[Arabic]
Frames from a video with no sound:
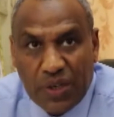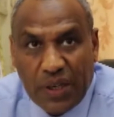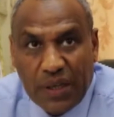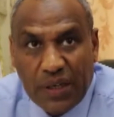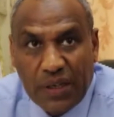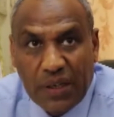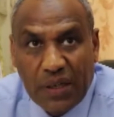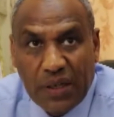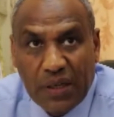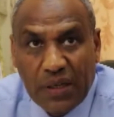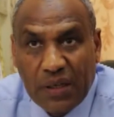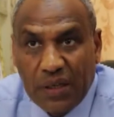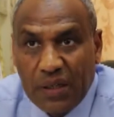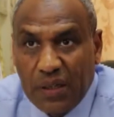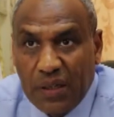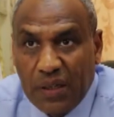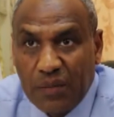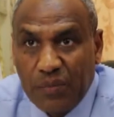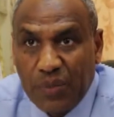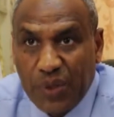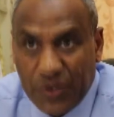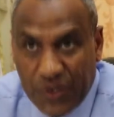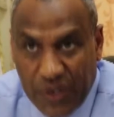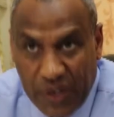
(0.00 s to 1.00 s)
يعني
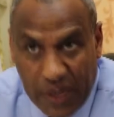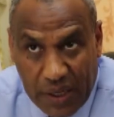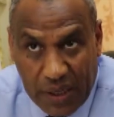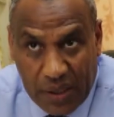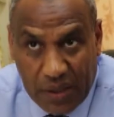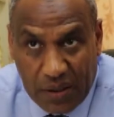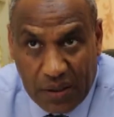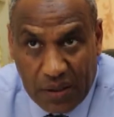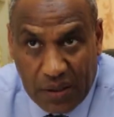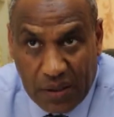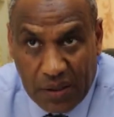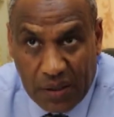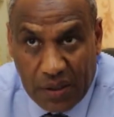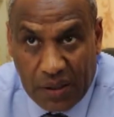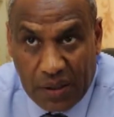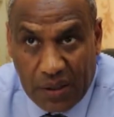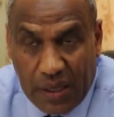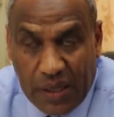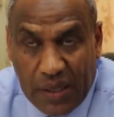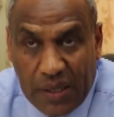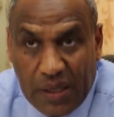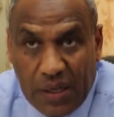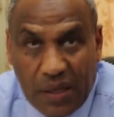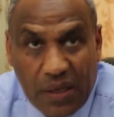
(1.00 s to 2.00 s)
البطيخ
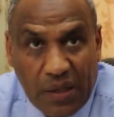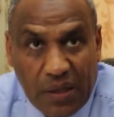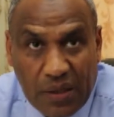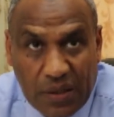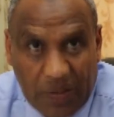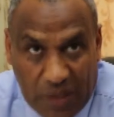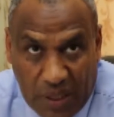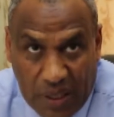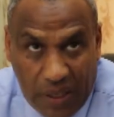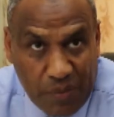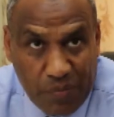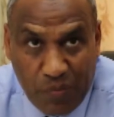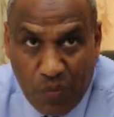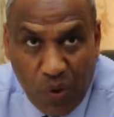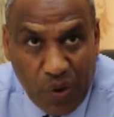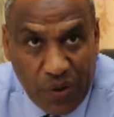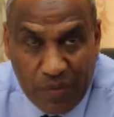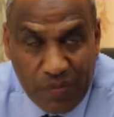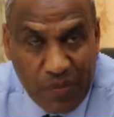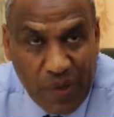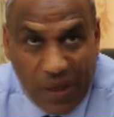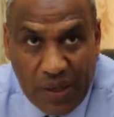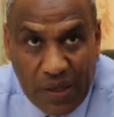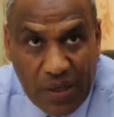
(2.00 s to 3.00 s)
يعني تقريبا
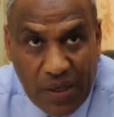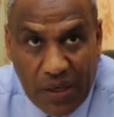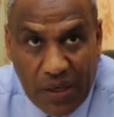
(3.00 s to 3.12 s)
معظم يعني